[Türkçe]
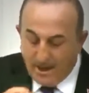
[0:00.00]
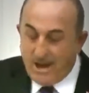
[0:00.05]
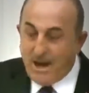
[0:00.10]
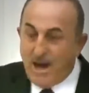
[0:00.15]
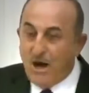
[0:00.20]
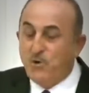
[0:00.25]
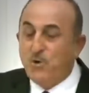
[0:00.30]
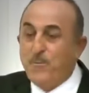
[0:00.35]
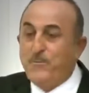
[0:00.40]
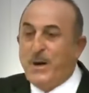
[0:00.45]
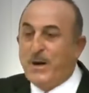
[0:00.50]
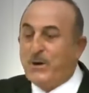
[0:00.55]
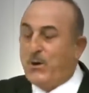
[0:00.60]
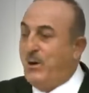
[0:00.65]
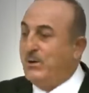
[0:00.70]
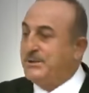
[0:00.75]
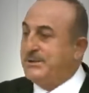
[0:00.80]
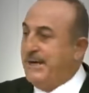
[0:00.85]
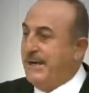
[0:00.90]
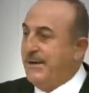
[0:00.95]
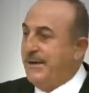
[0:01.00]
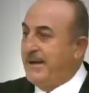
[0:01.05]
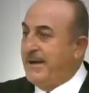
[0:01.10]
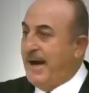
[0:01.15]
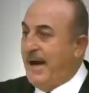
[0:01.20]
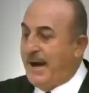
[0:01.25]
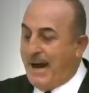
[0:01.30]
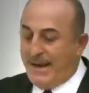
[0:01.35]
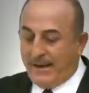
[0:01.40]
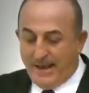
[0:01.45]
Avrupa Konseyi'nin
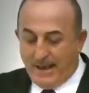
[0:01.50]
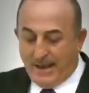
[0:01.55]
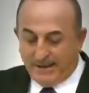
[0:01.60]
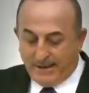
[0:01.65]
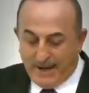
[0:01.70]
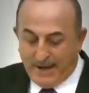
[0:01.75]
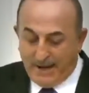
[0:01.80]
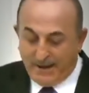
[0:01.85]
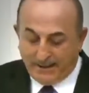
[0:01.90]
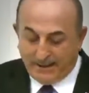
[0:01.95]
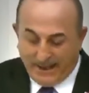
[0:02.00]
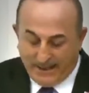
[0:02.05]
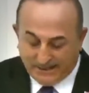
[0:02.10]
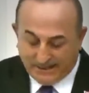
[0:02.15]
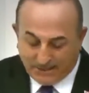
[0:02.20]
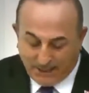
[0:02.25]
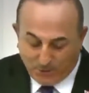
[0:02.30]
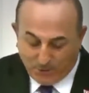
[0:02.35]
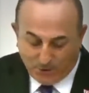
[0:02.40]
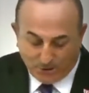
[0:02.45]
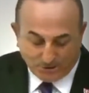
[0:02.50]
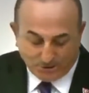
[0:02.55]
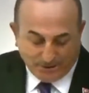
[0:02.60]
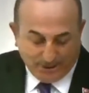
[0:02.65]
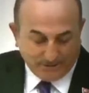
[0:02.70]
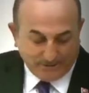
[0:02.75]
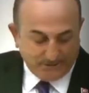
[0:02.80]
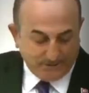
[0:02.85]
kararlarına gelecek olursak.